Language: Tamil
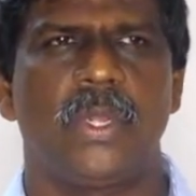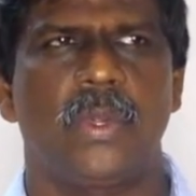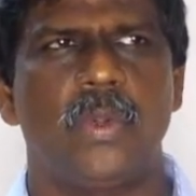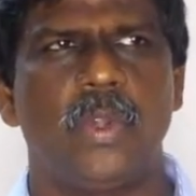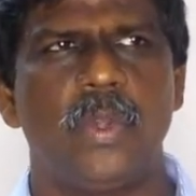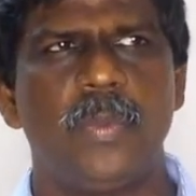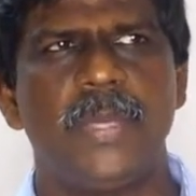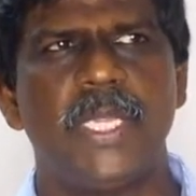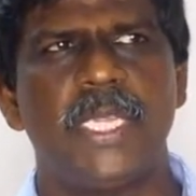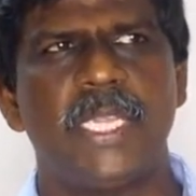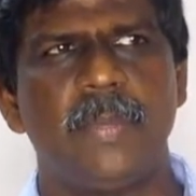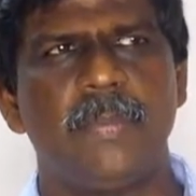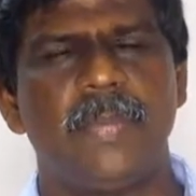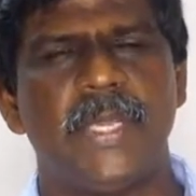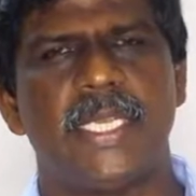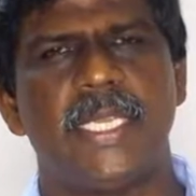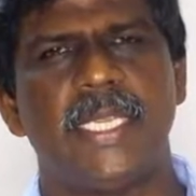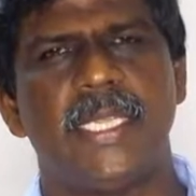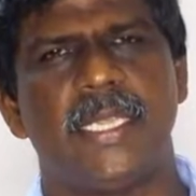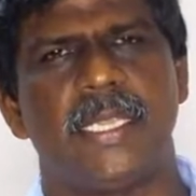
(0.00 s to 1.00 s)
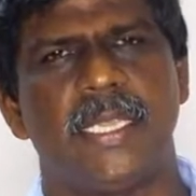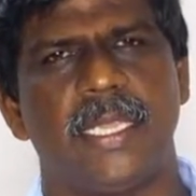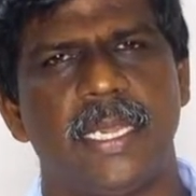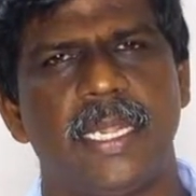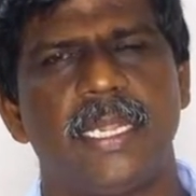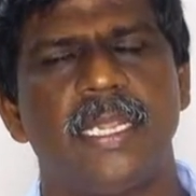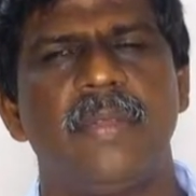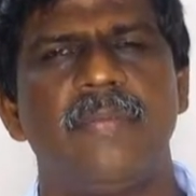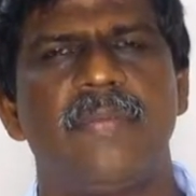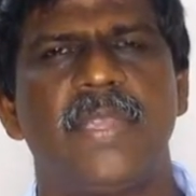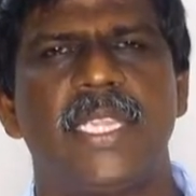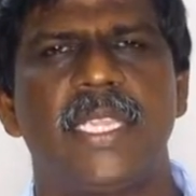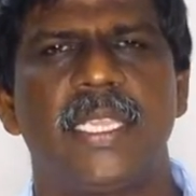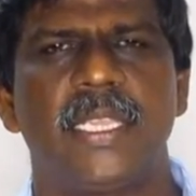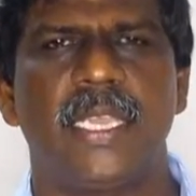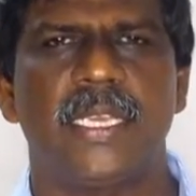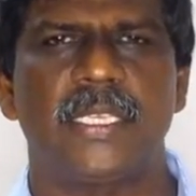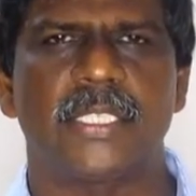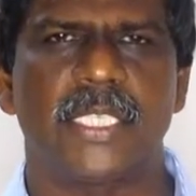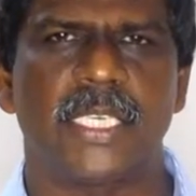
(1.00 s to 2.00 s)
குடும்பத்தை பற்றி இரண்டாம்
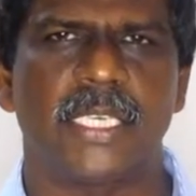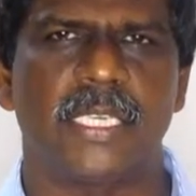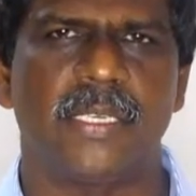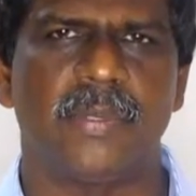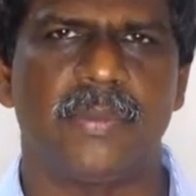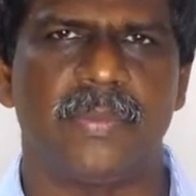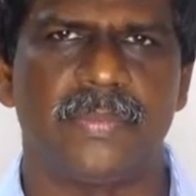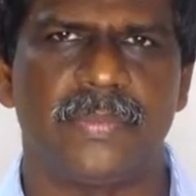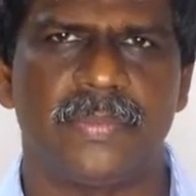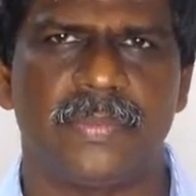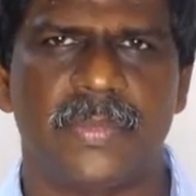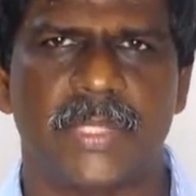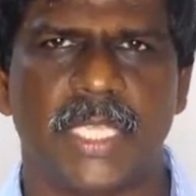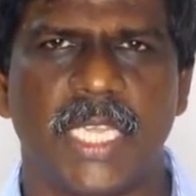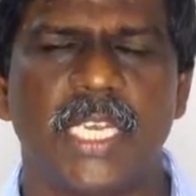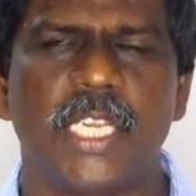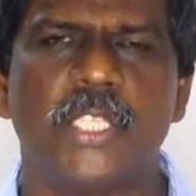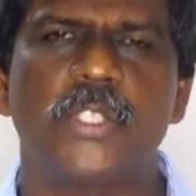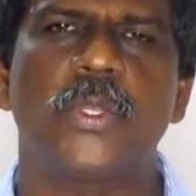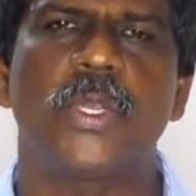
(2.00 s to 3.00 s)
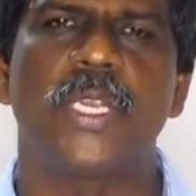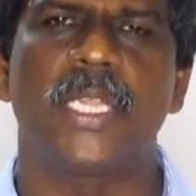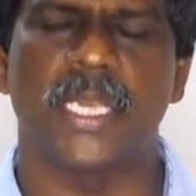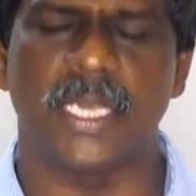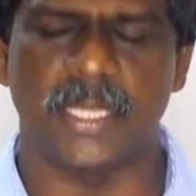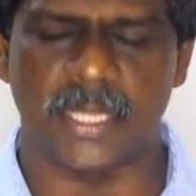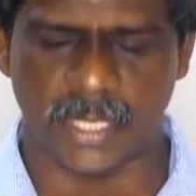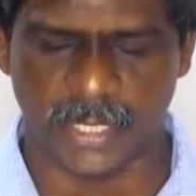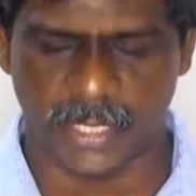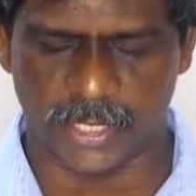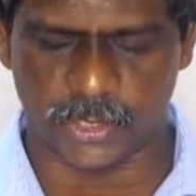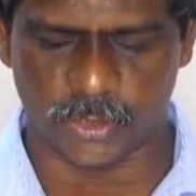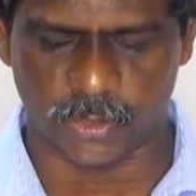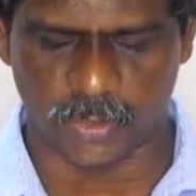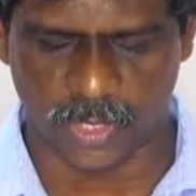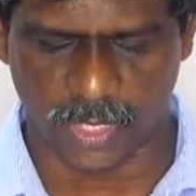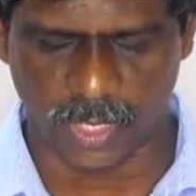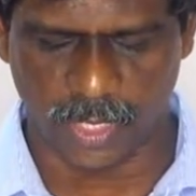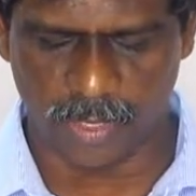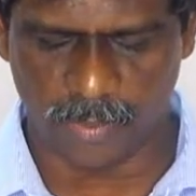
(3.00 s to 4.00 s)
வத்திக்கான் சங்கம் என்ன சொல்கிறது என்று
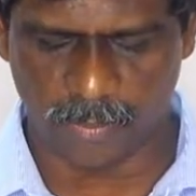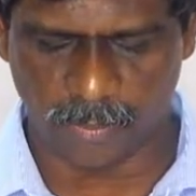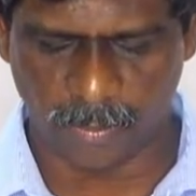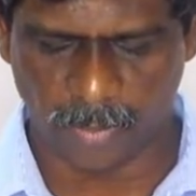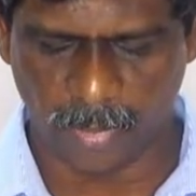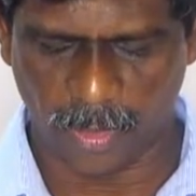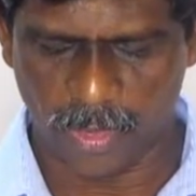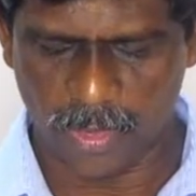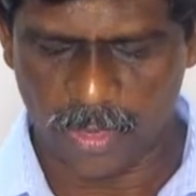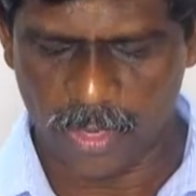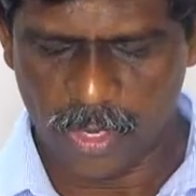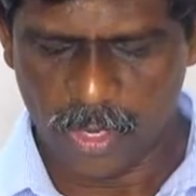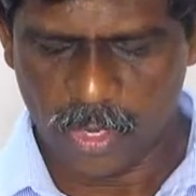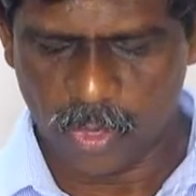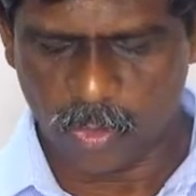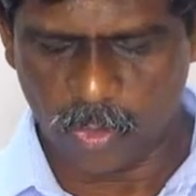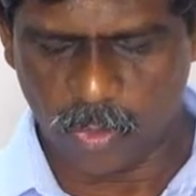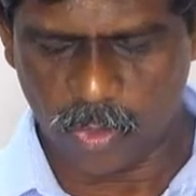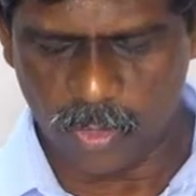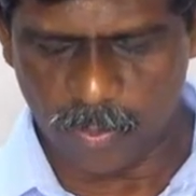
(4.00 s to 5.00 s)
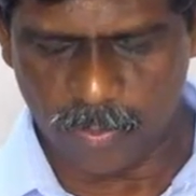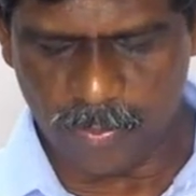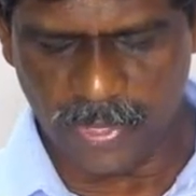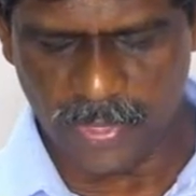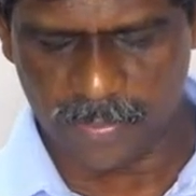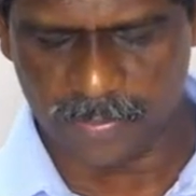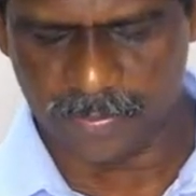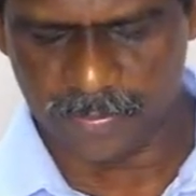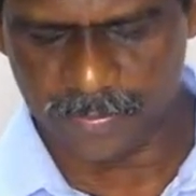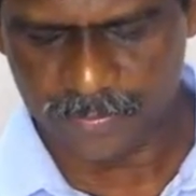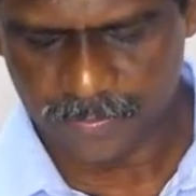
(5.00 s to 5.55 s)
சொன்னால் குடும்பம்